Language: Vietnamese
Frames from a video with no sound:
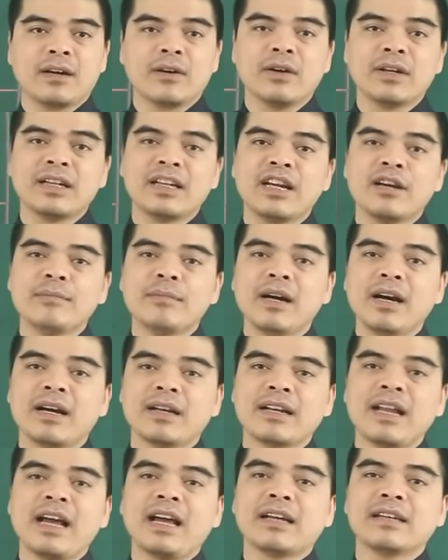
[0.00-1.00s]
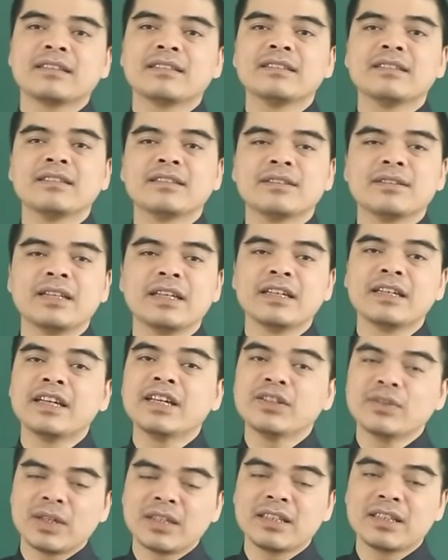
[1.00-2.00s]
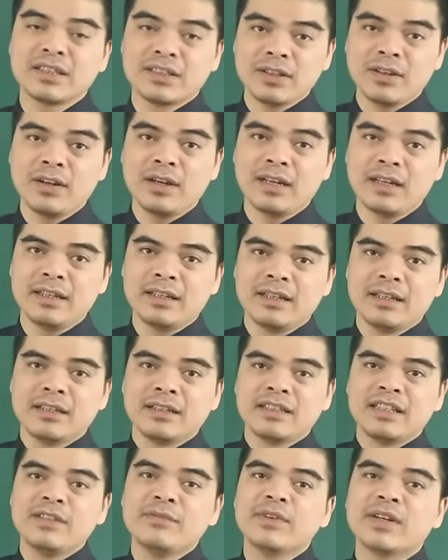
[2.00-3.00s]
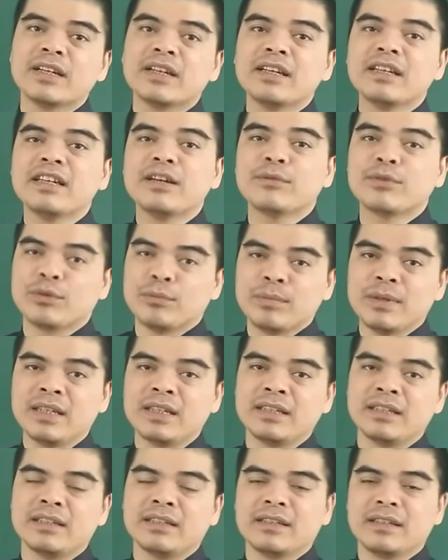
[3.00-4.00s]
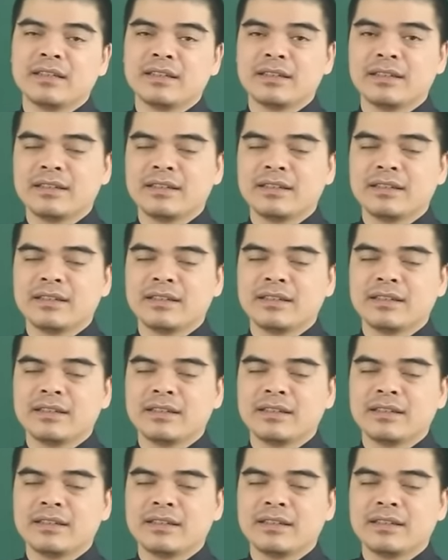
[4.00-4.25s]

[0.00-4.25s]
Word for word: Còn nếu mà đang dự tính kinh doanh tự do ấy, thì với kinh nghiệm của mình,